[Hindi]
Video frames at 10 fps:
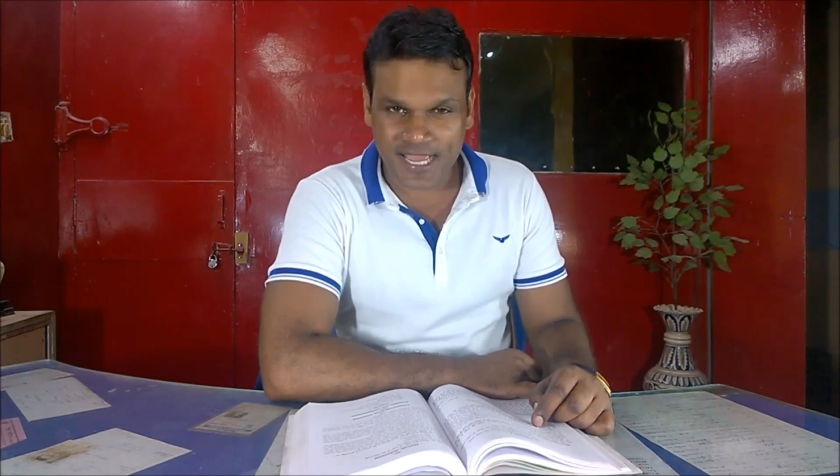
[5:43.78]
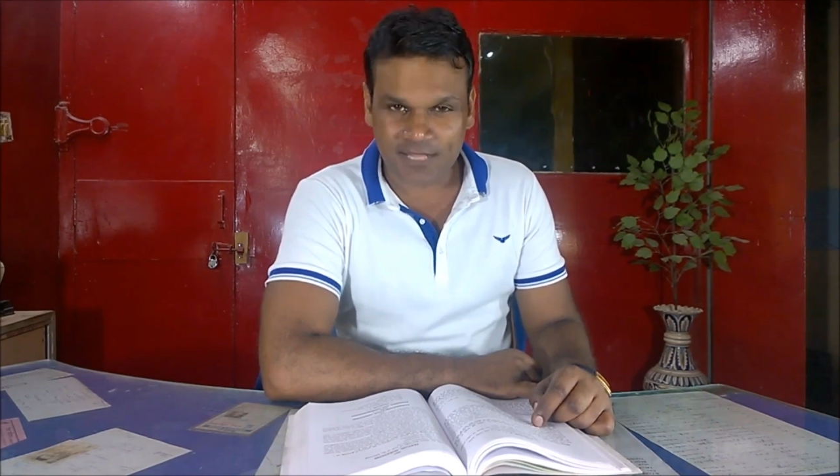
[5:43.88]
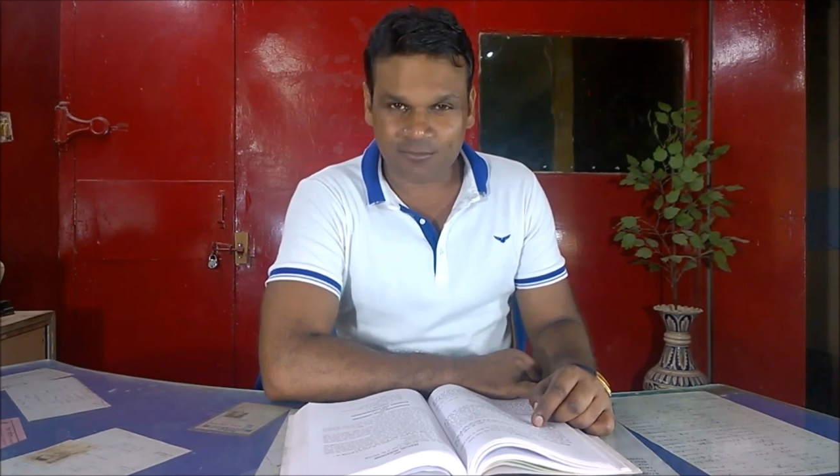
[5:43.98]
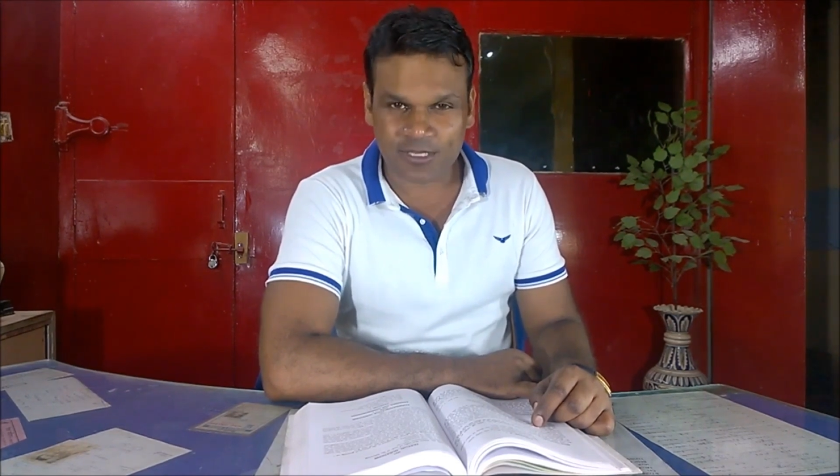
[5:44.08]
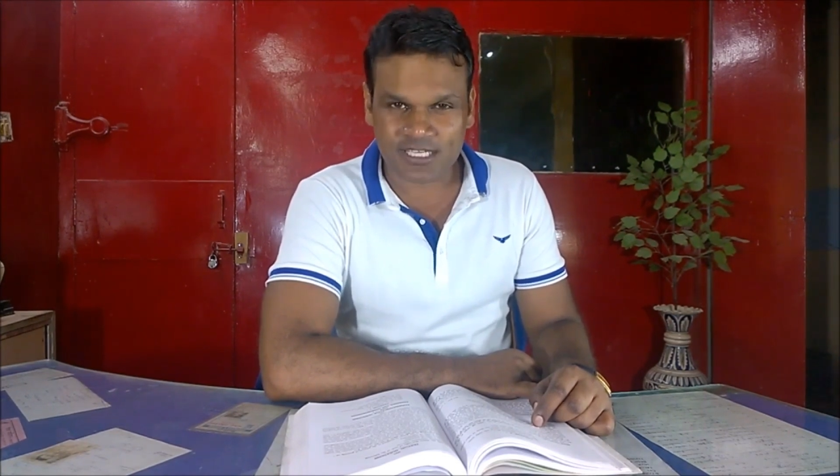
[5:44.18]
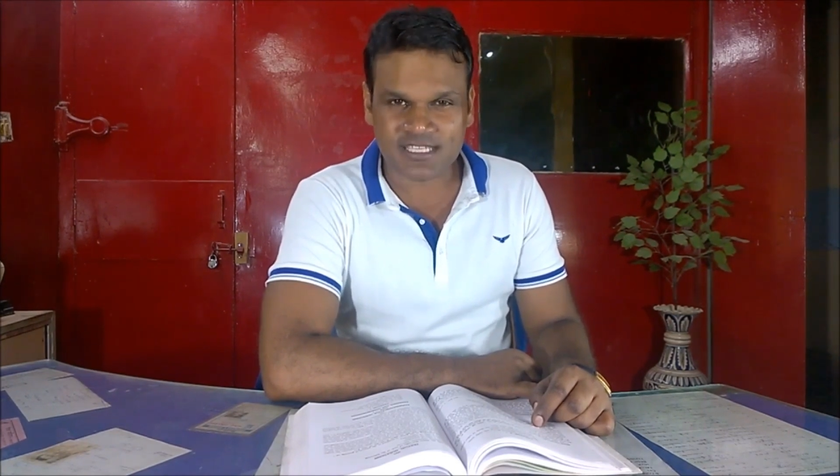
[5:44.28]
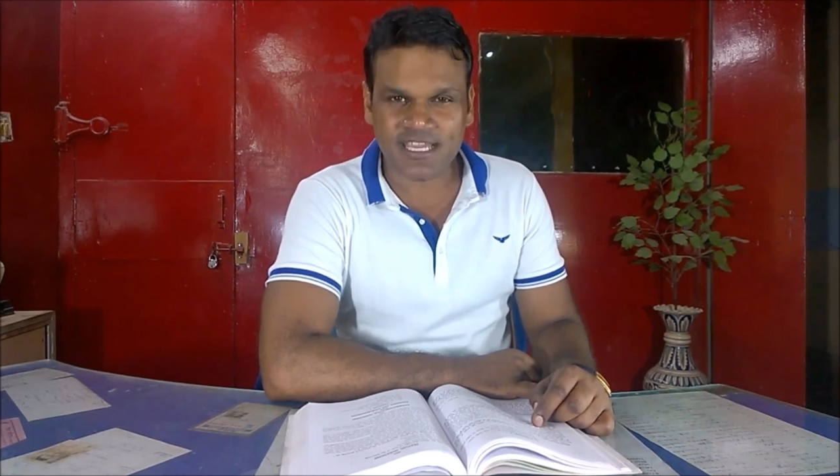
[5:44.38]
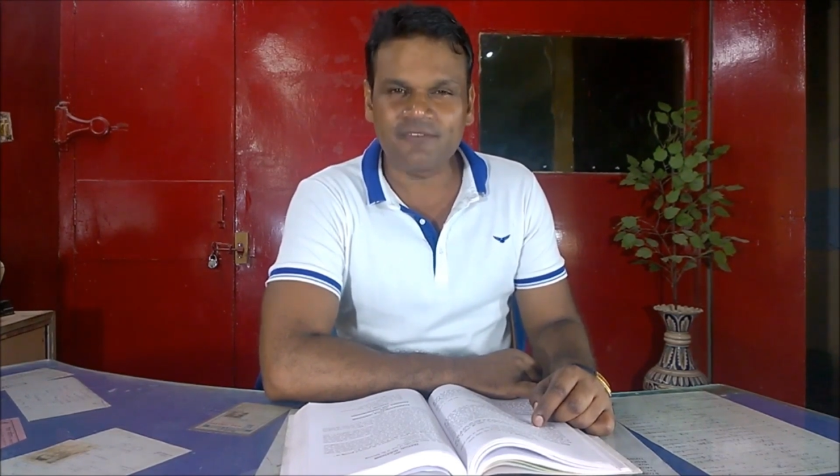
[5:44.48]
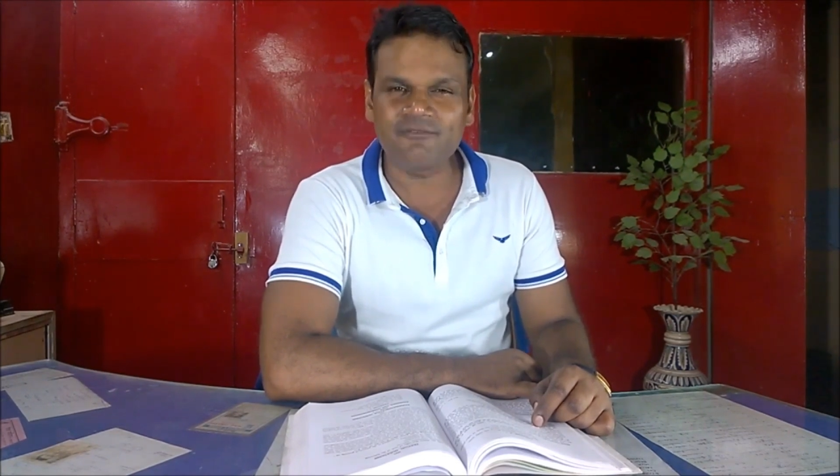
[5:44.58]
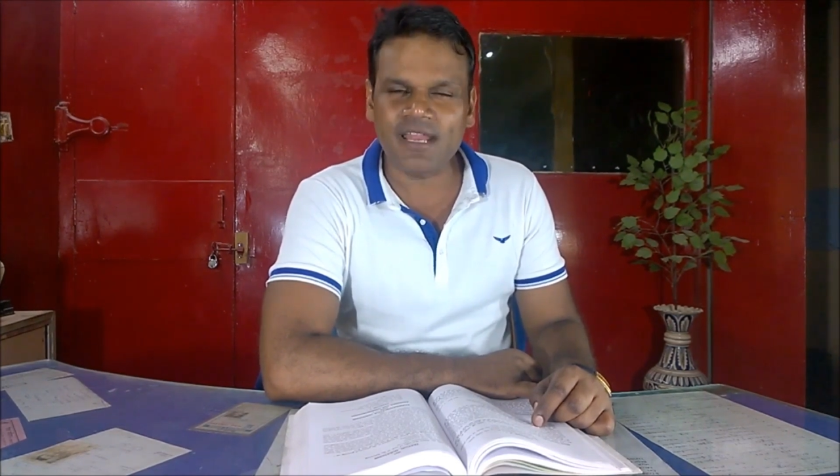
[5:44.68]
शायद वो किसी
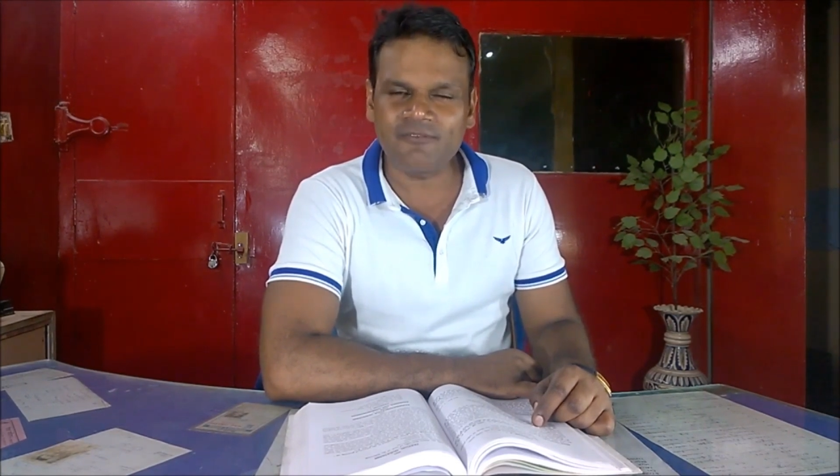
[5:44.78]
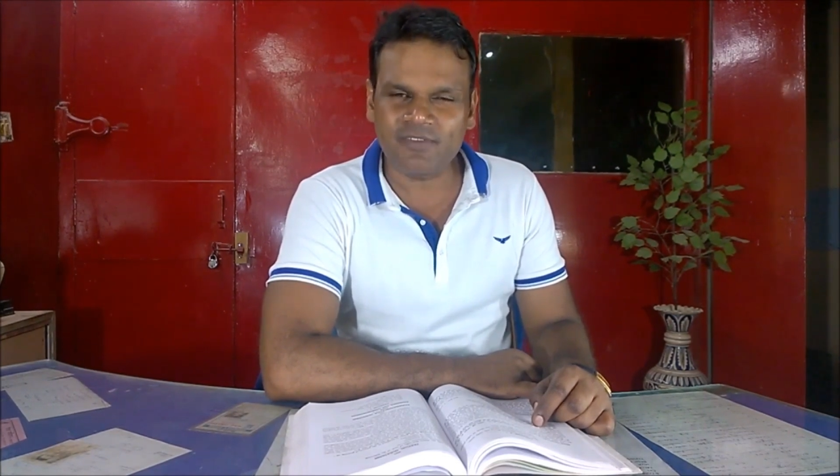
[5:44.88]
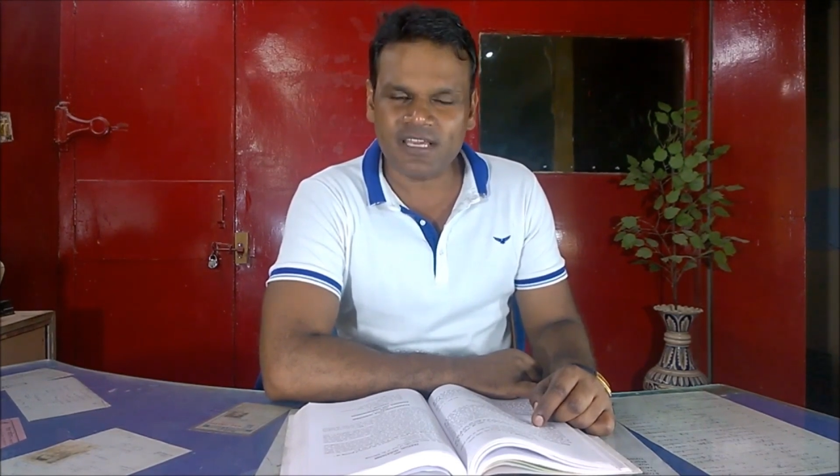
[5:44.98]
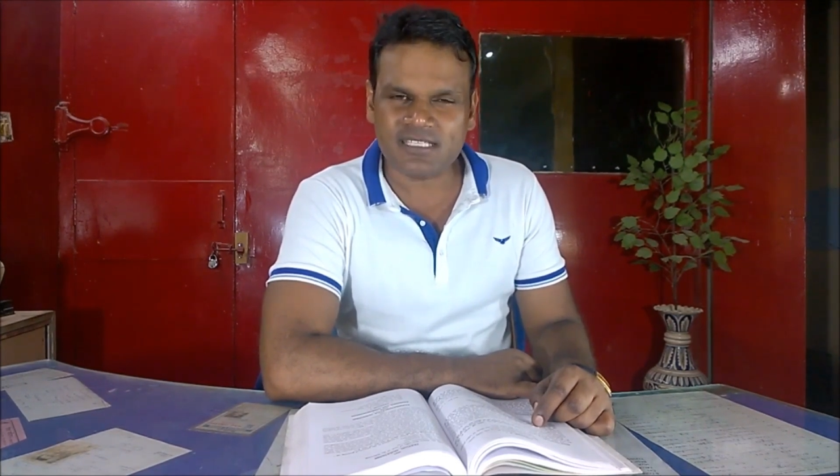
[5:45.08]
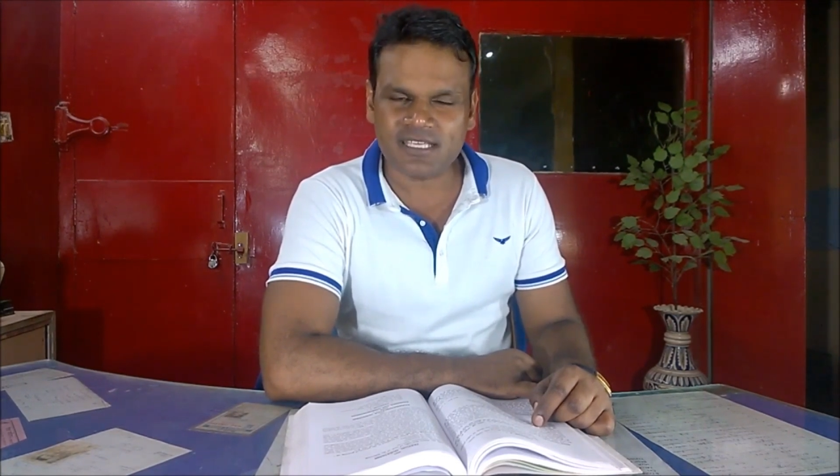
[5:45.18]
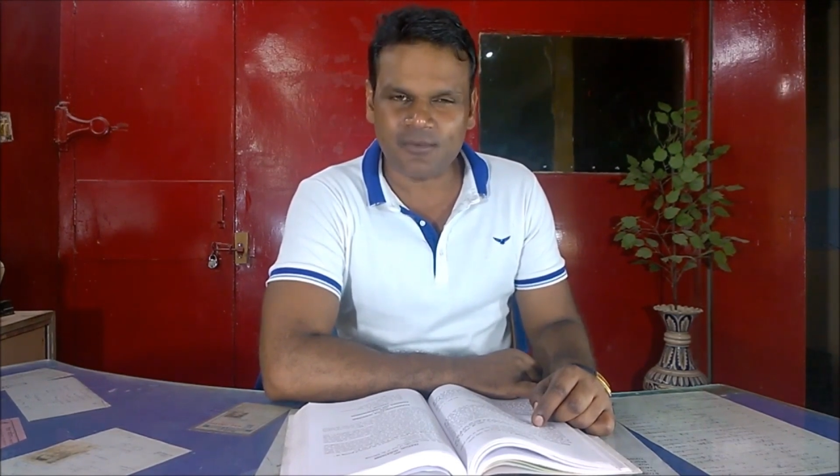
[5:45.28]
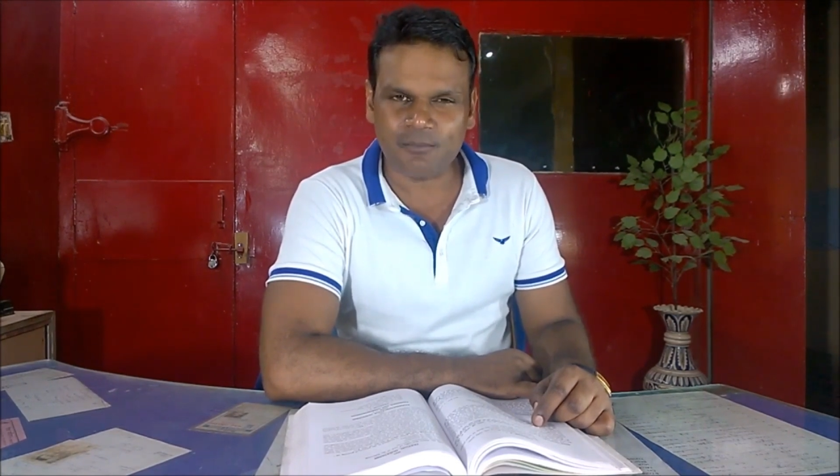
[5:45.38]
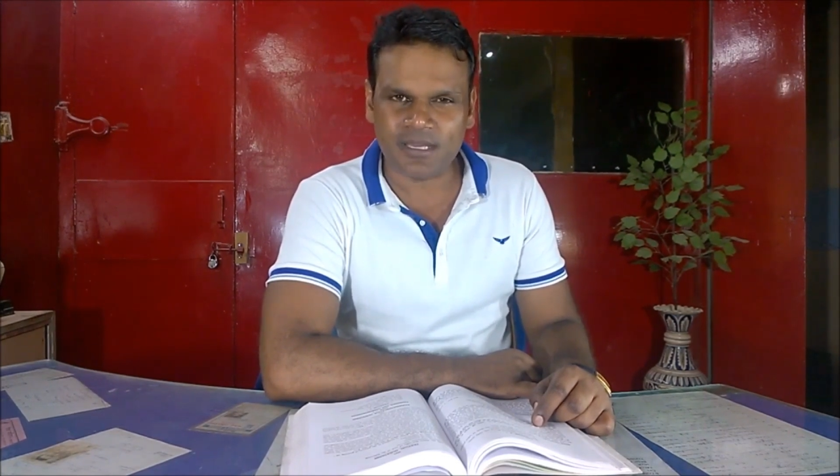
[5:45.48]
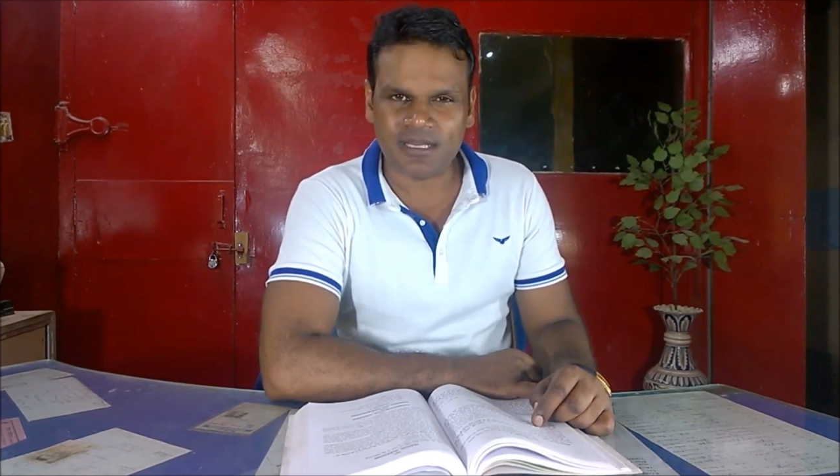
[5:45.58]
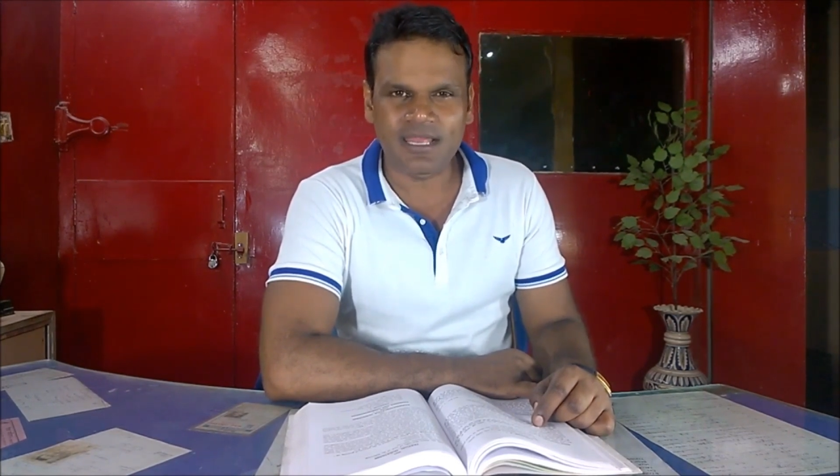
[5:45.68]
इन्फेंट फेस के
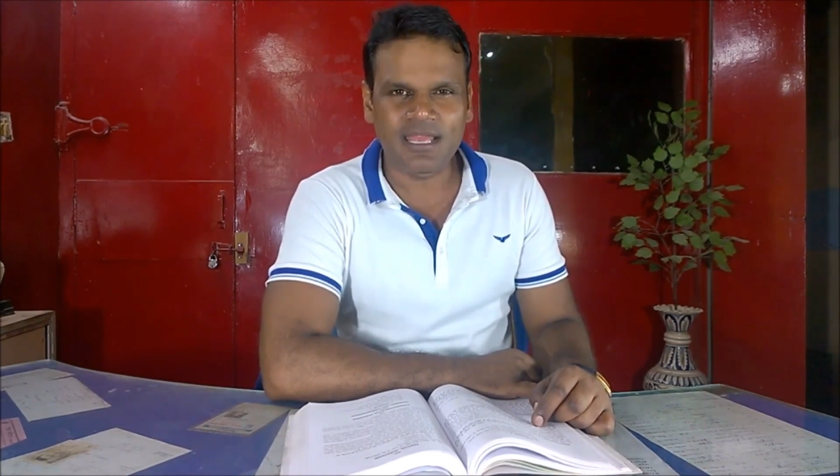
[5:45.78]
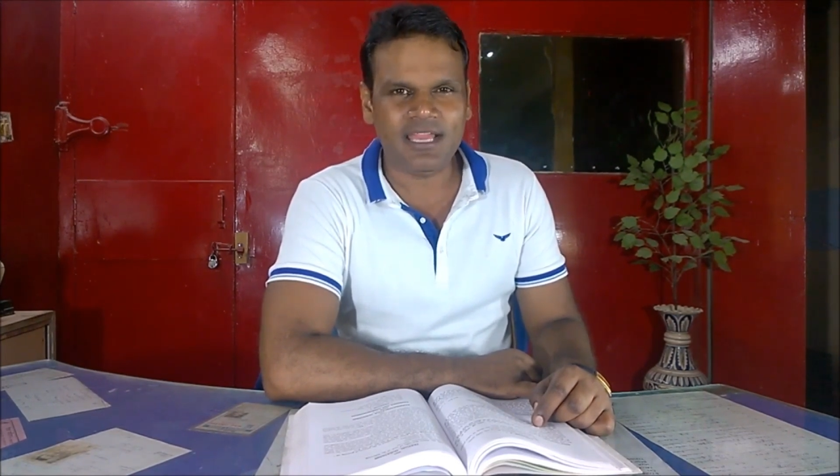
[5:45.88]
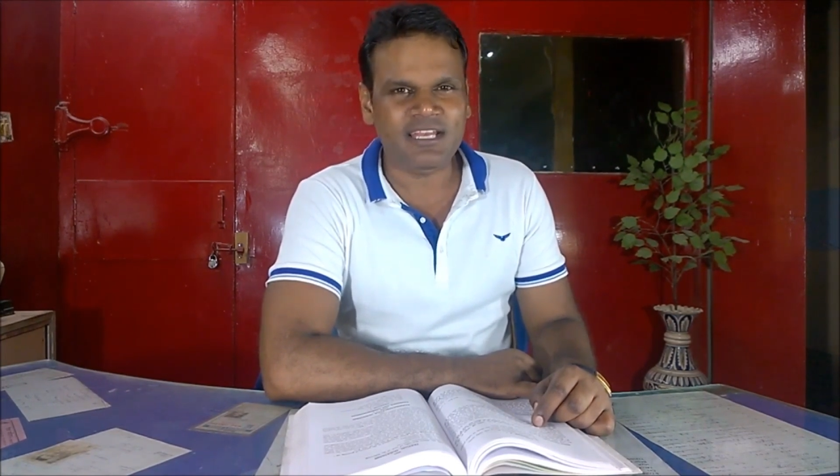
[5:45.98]
ऊपर